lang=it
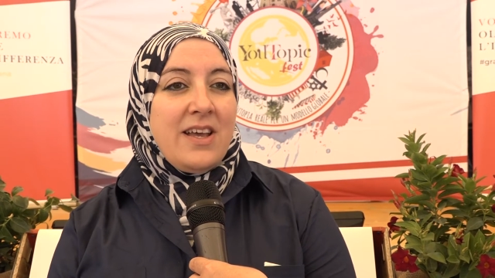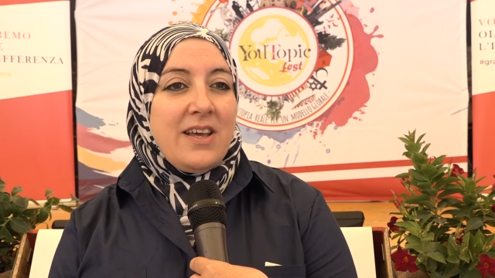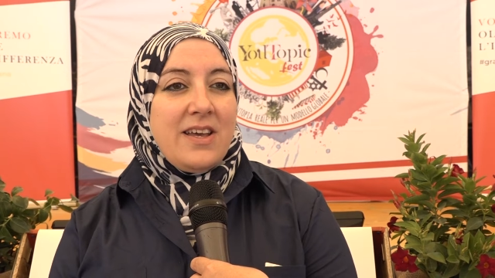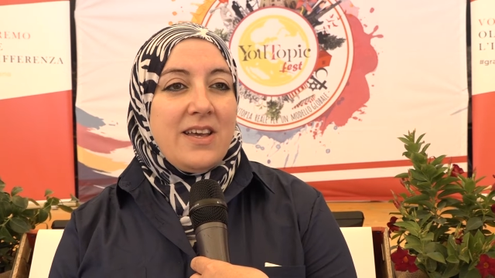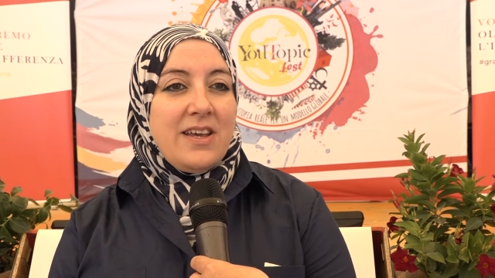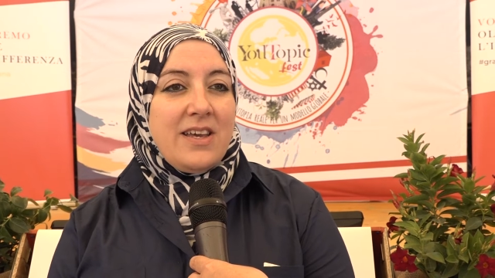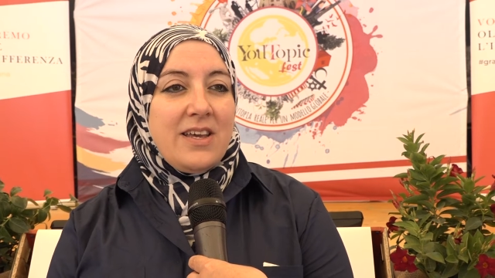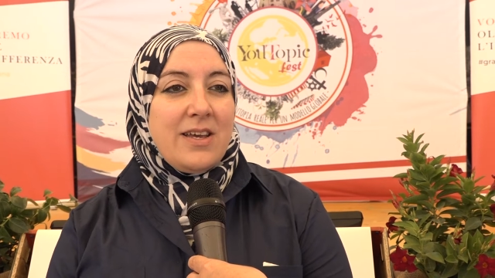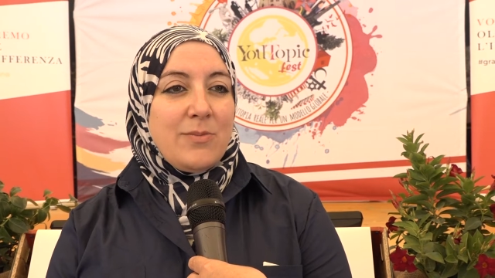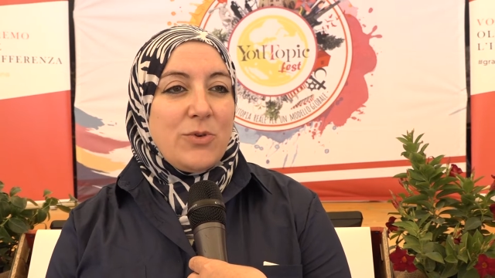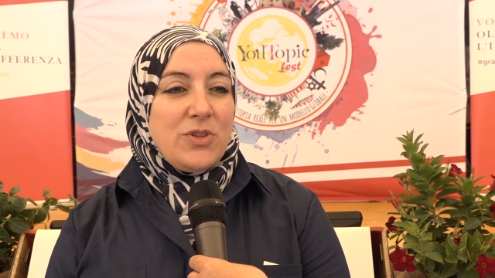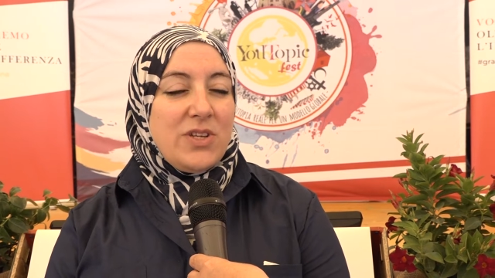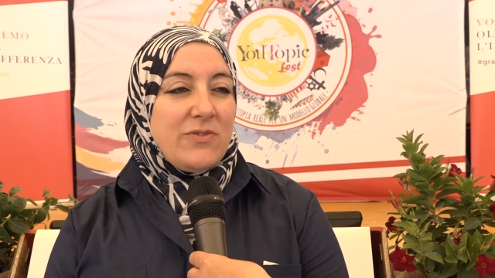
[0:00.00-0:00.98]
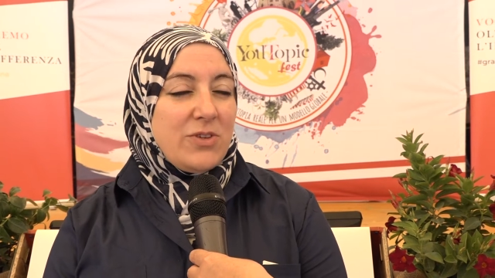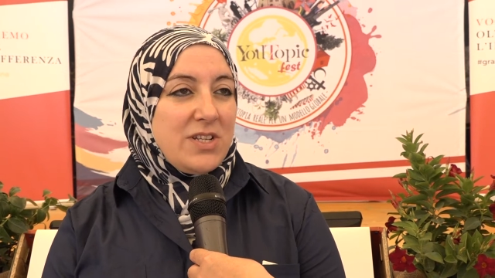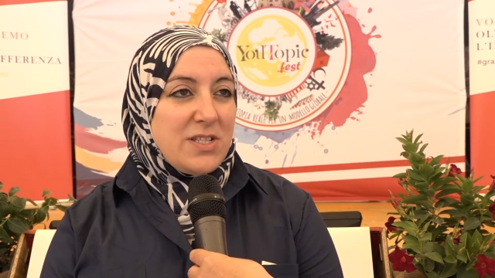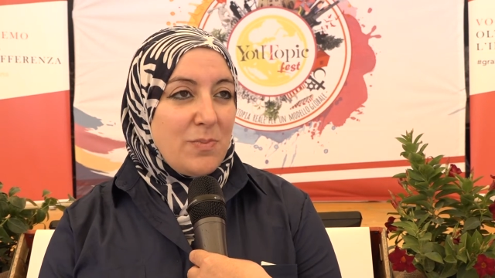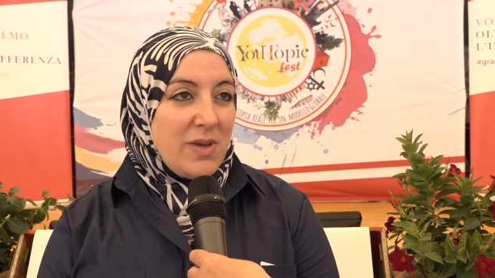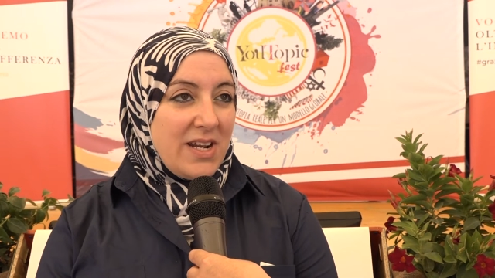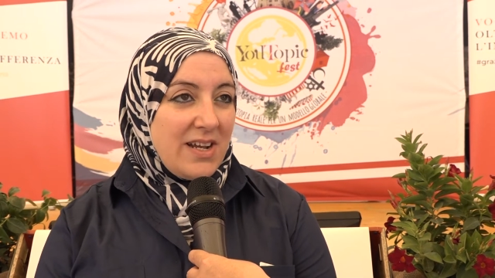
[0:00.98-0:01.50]
è motivo di
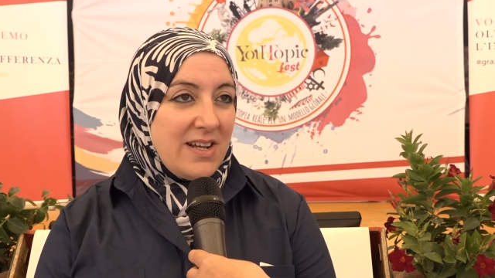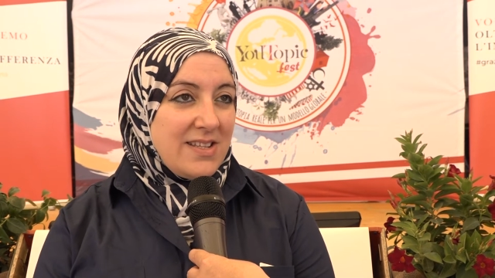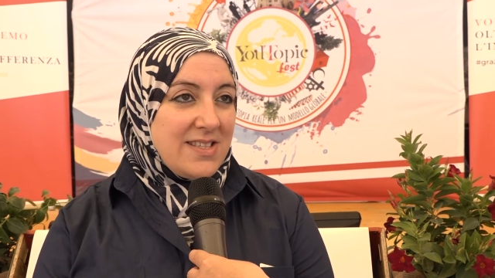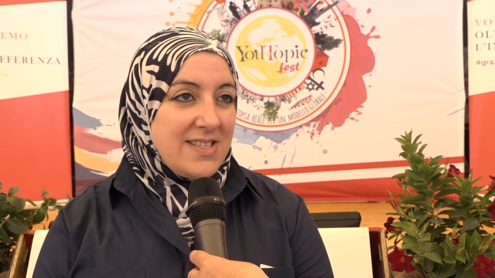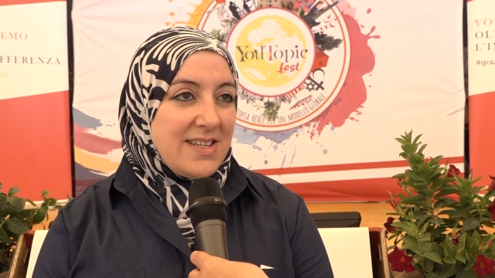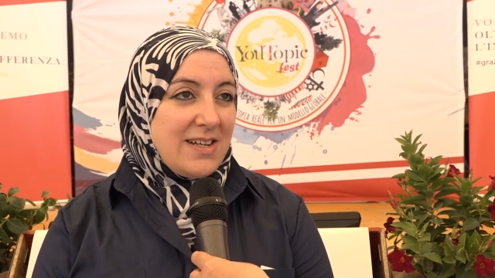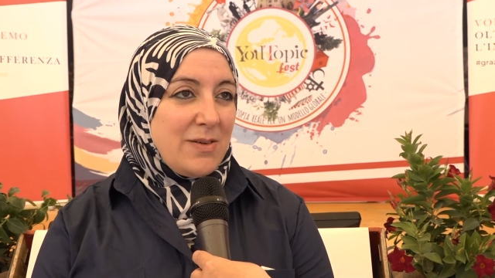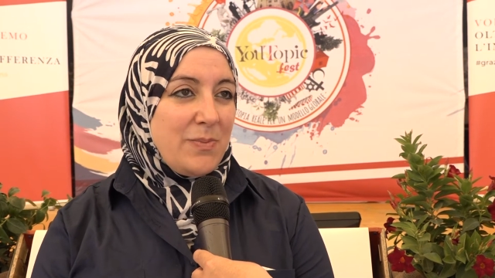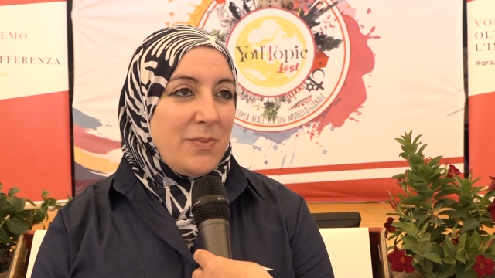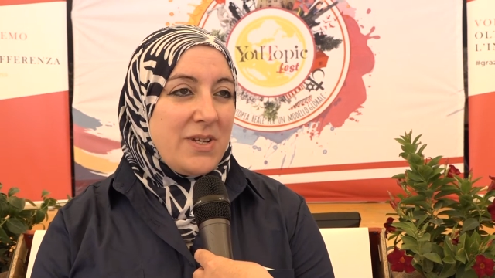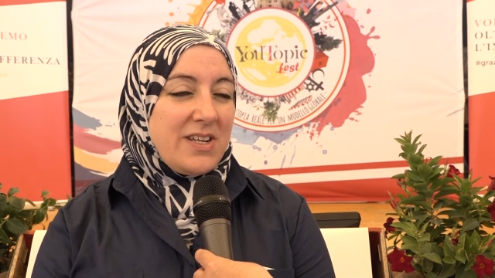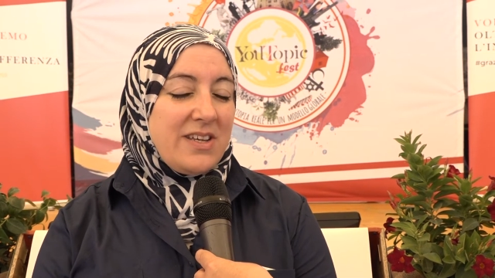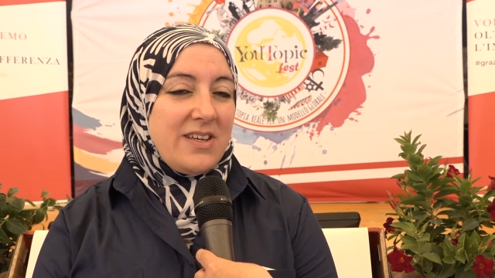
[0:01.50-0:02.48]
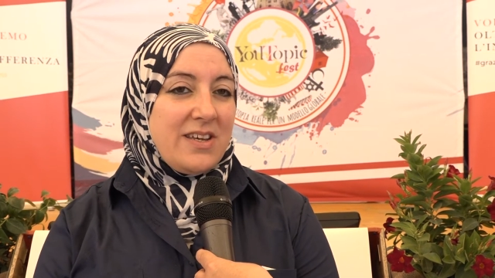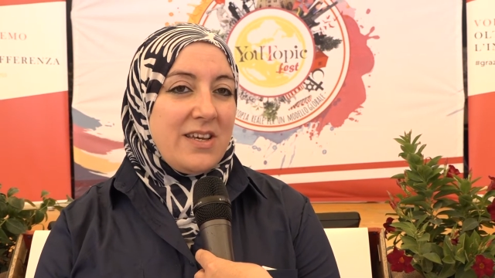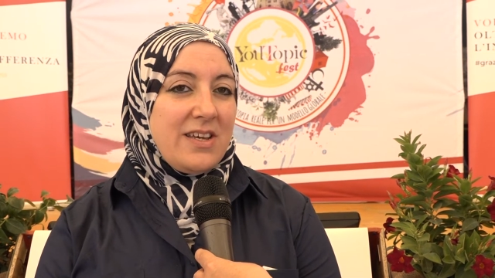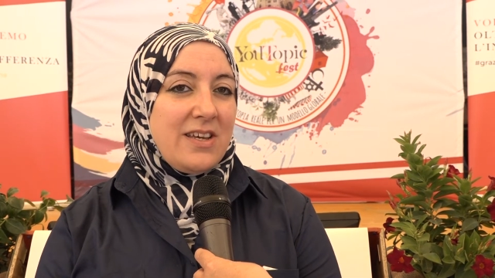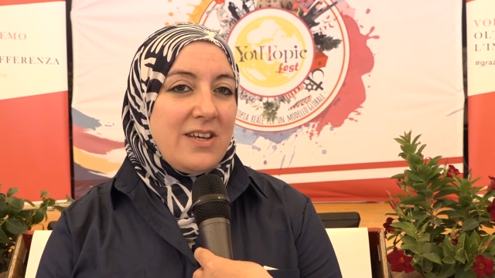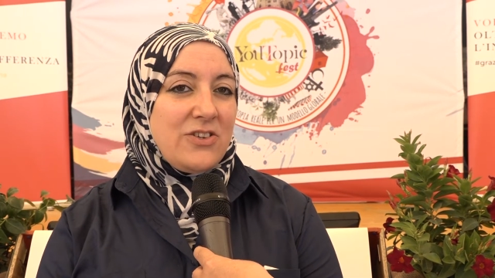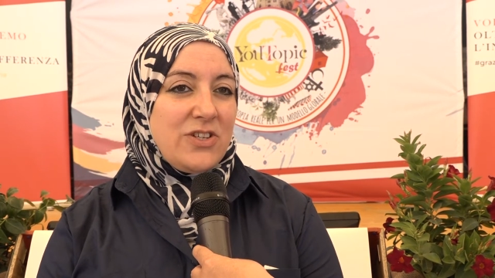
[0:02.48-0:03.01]
speranza
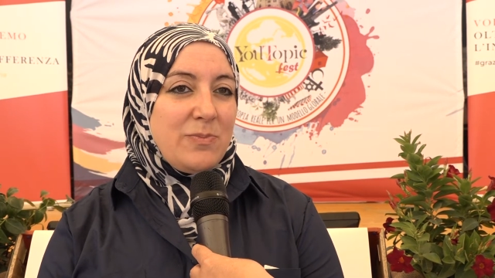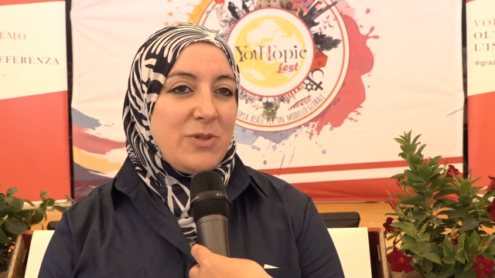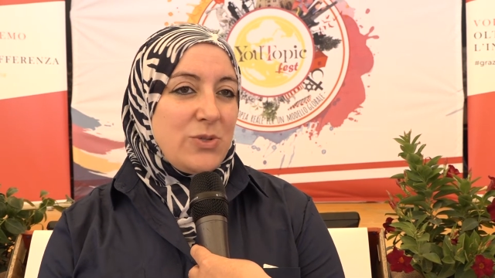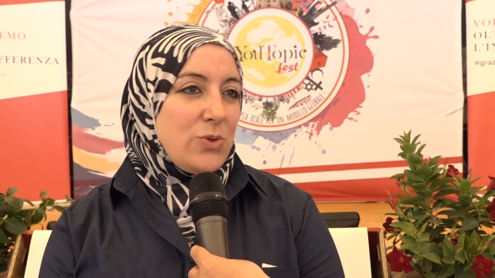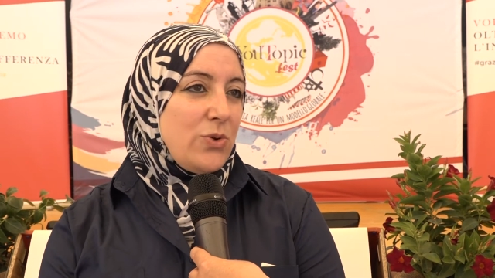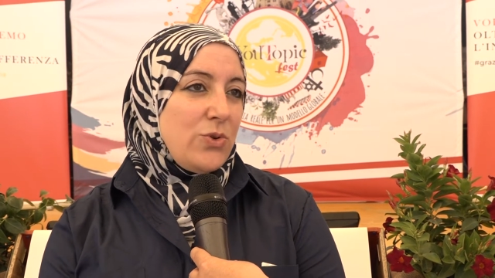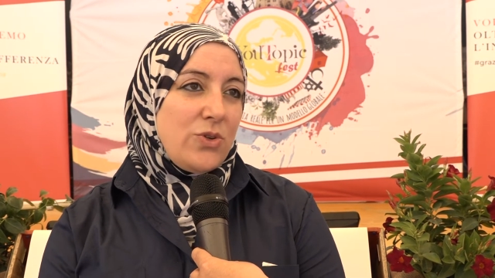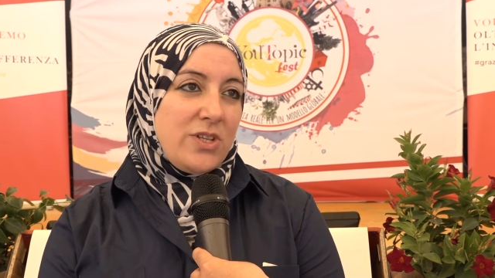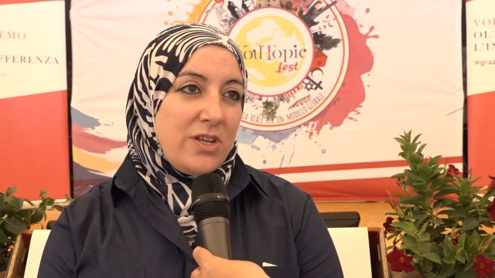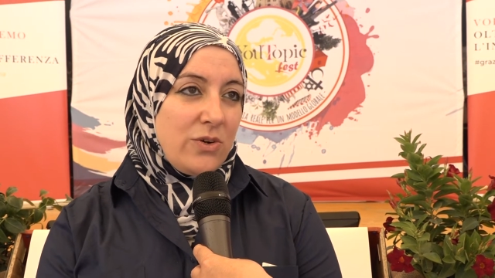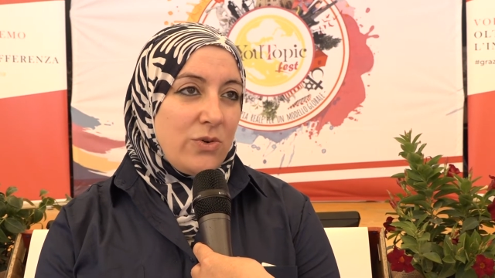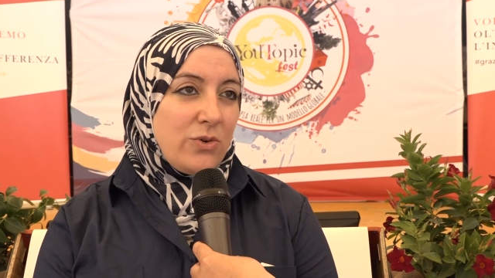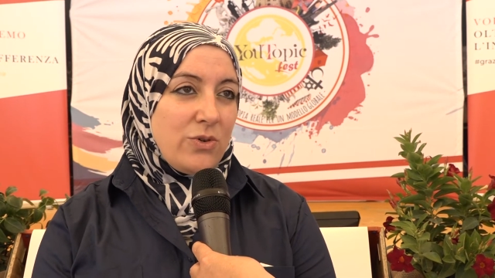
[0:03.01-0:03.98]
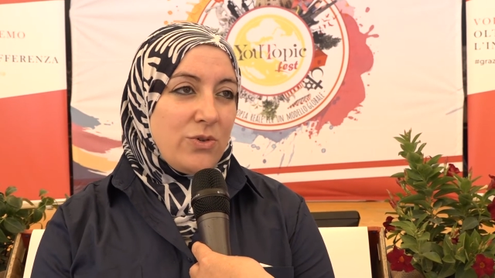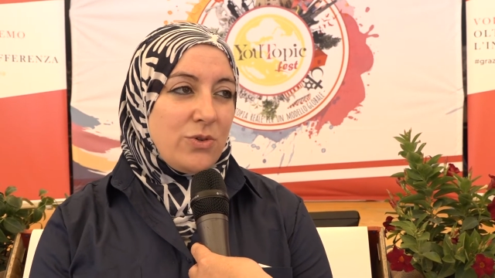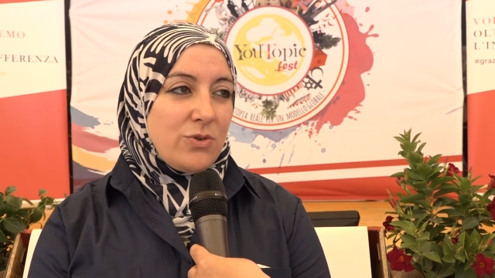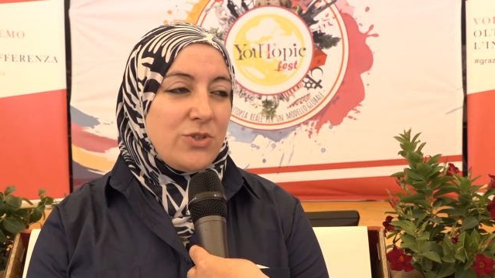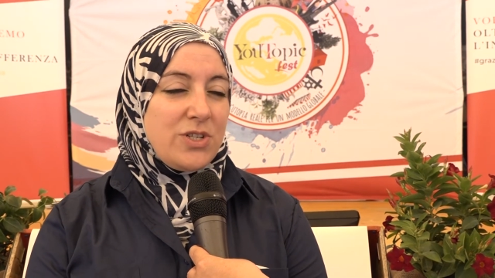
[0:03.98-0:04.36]
perché c'è bisogno di incontro,